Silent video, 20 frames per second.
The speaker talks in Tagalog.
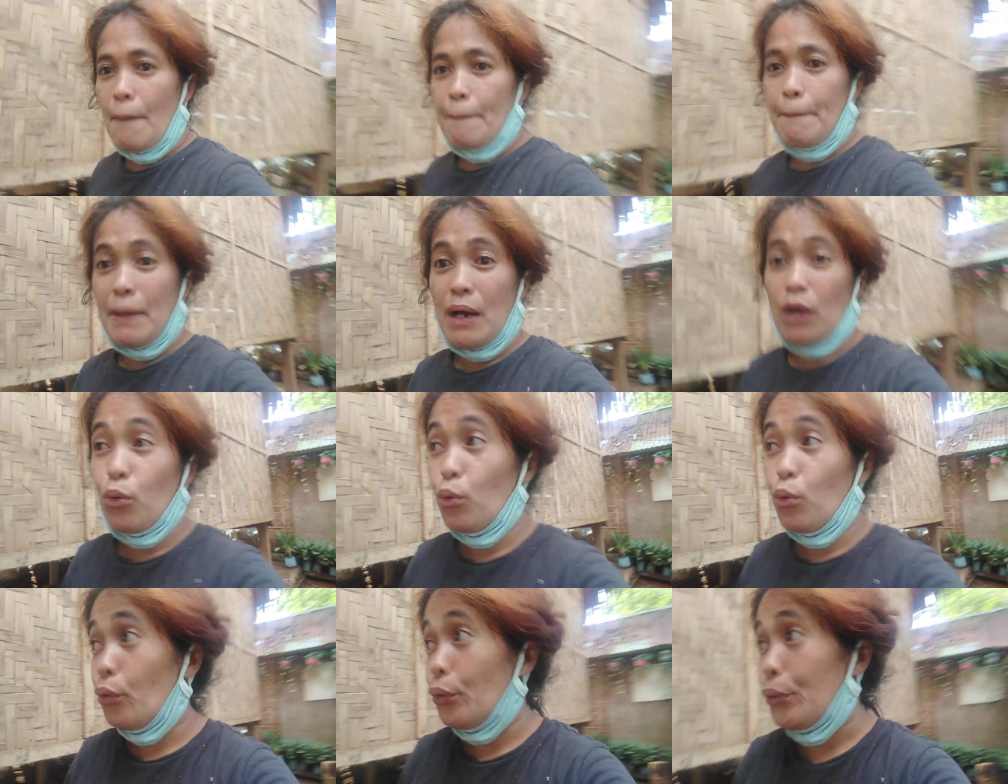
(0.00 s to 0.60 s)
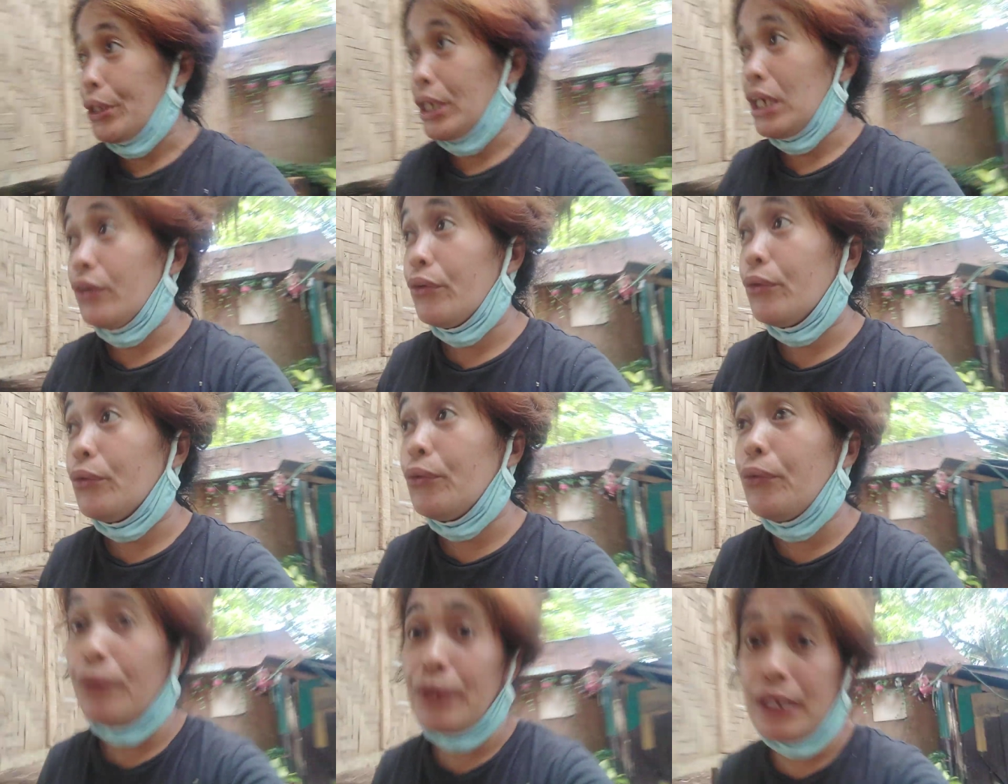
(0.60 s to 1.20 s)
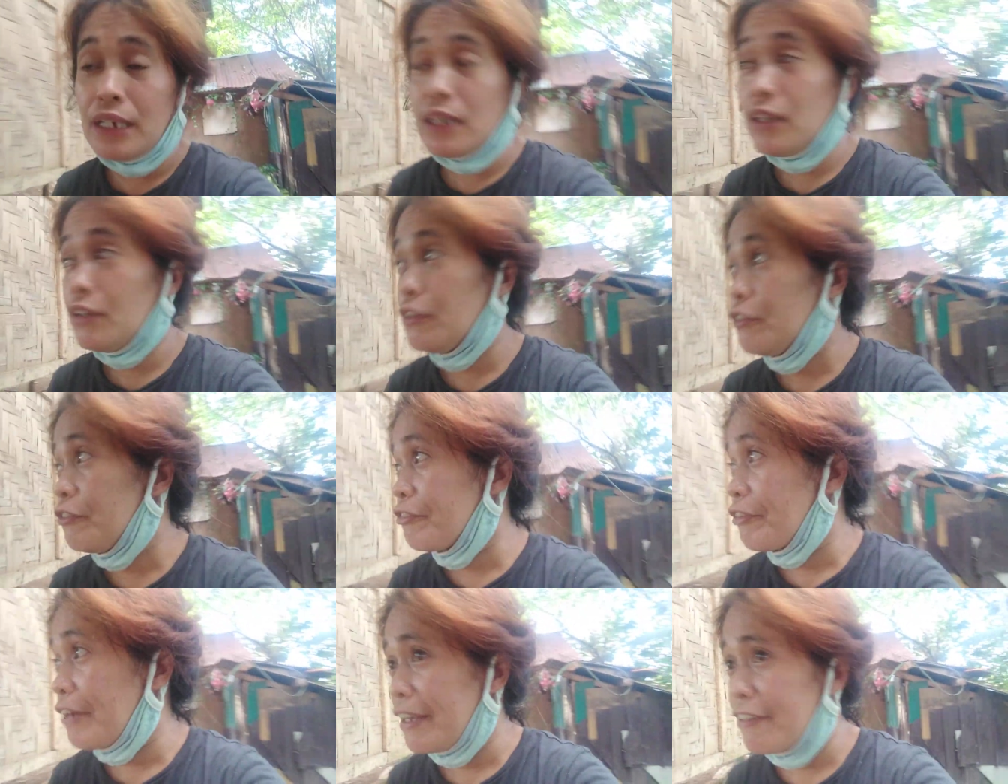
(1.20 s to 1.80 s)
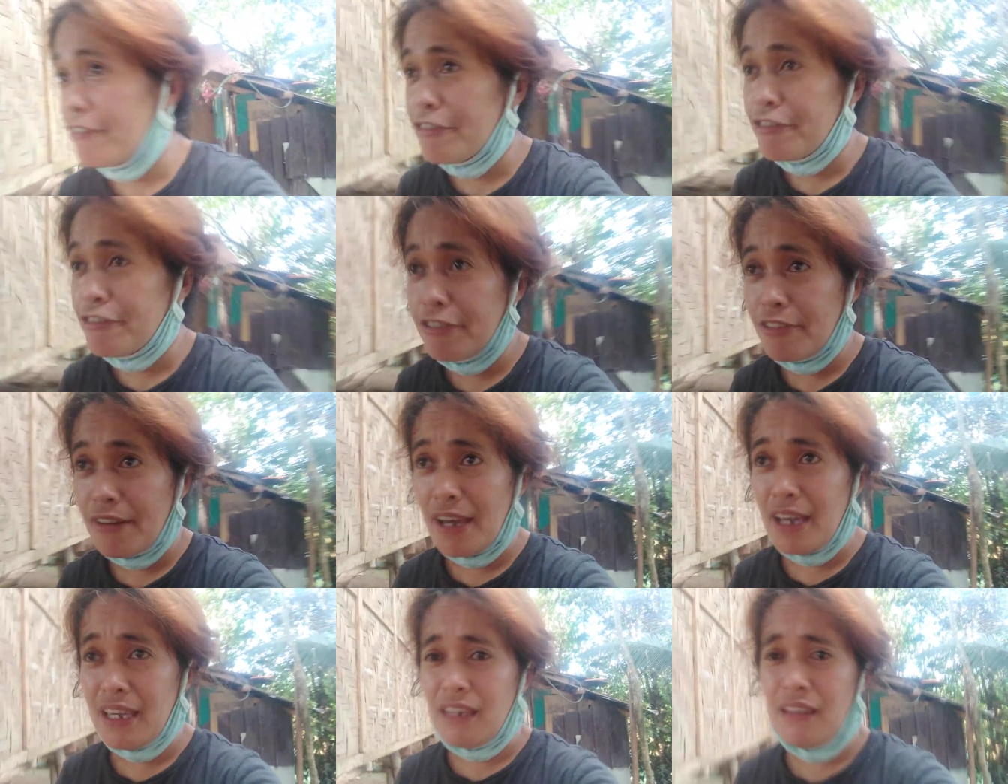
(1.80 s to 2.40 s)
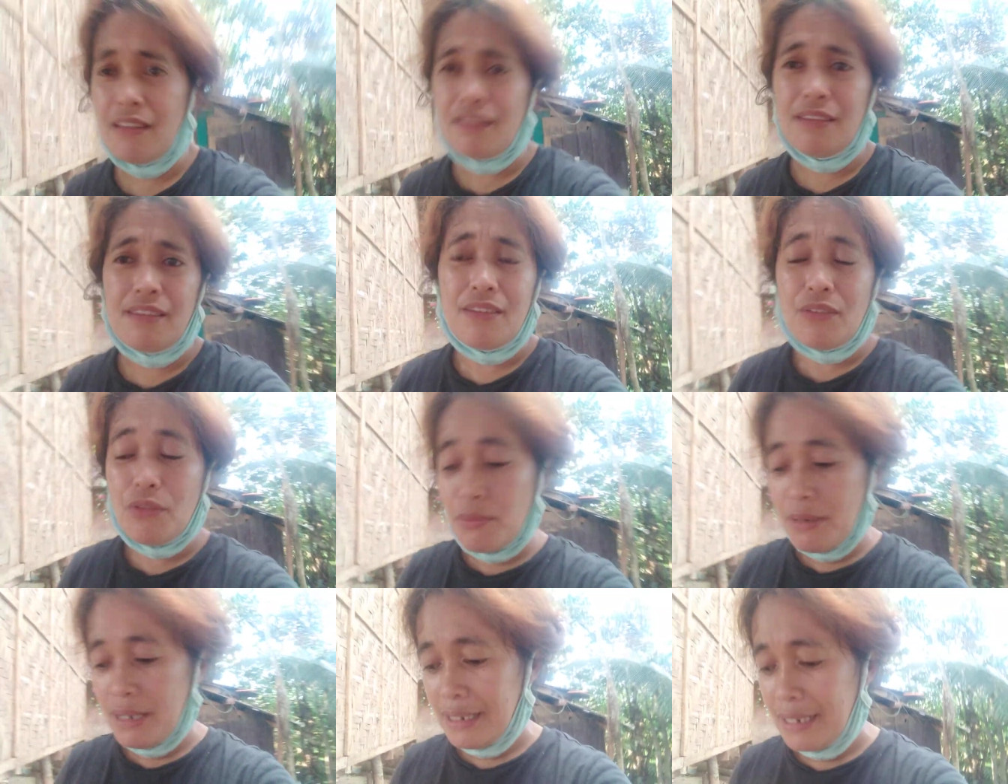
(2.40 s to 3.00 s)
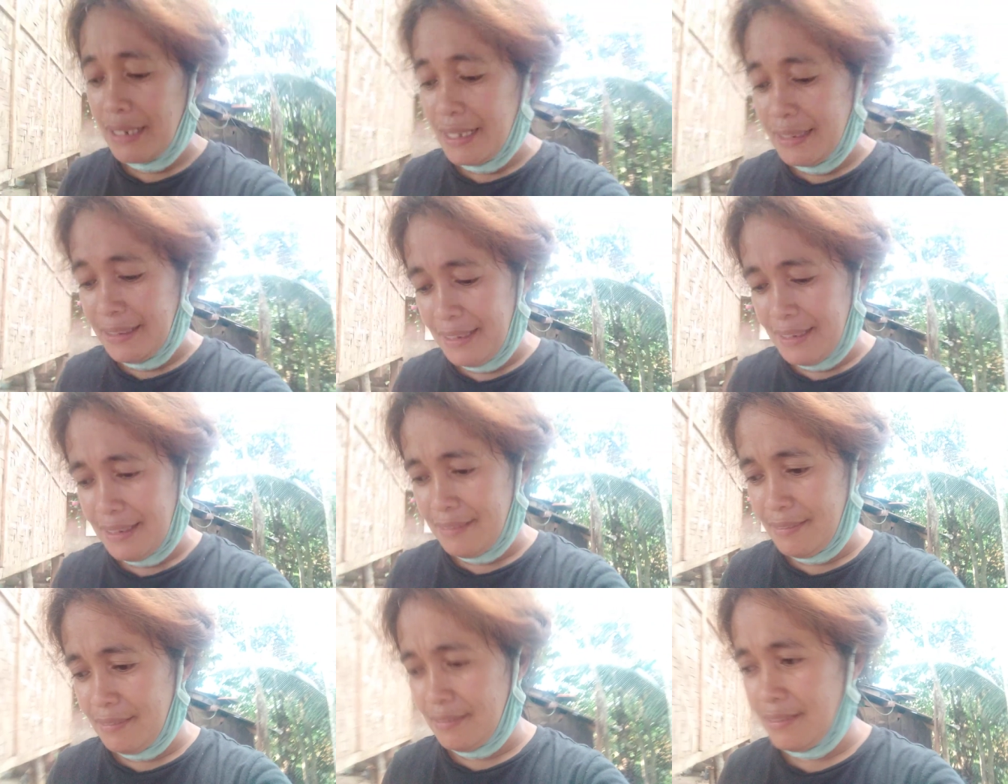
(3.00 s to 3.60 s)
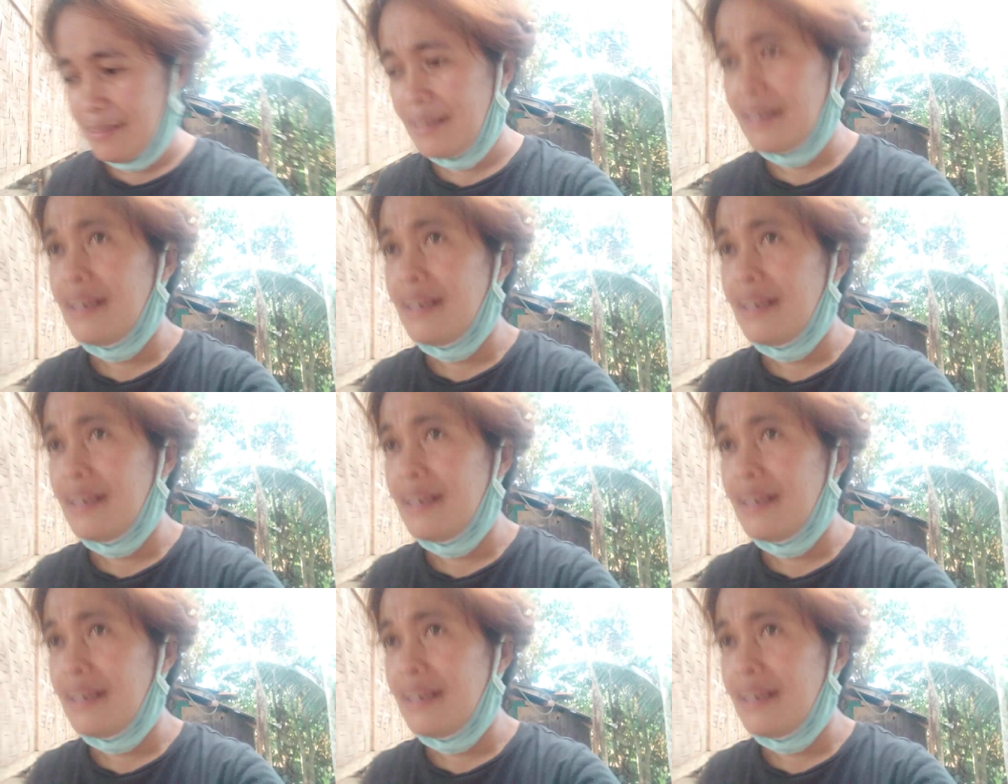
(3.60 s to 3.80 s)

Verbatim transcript: pa-uwi-uwi o fried-fried Huwag ganyan